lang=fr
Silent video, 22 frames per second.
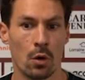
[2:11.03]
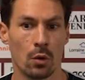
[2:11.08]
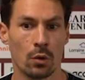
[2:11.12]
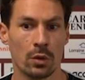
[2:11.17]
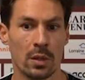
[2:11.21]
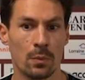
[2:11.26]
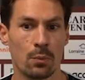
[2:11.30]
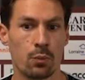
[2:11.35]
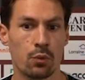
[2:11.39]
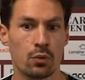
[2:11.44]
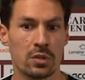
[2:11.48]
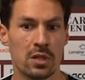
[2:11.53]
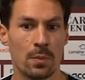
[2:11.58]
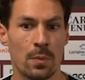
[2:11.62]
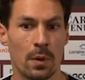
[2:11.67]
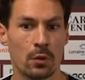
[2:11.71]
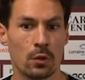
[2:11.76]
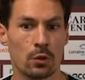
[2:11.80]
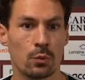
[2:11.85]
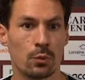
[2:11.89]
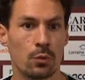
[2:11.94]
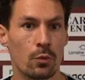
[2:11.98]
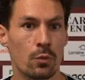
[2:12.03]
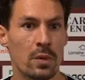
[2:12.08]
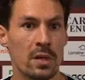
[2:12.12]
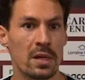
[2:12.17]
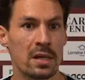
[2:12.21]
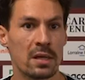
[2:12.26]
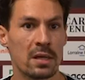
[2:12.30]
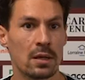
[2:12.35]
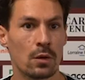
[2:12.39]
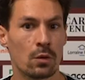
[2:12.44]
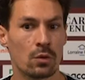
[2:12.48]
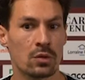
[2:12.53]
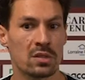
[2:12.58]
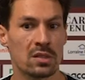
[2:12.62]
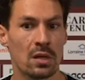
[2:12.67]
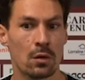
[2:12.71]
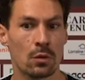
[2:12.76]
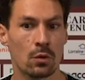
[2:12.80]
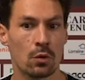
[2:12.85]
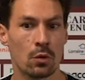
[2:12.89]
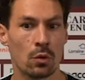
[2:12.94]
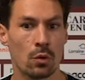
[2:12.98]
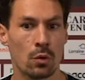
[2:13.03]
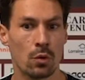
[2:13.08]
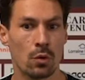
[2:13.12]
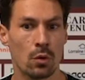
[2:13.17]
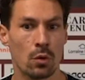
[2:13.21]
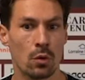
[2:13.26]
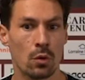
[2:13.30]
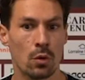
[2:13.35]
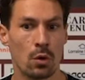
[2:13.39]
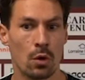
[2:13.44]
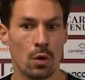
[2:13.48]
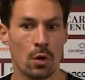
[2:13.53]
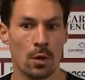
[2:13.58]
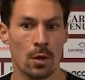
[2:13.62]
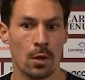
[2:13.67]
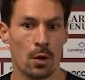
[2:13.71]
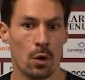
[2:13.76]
on est poussé par notre public et on sent que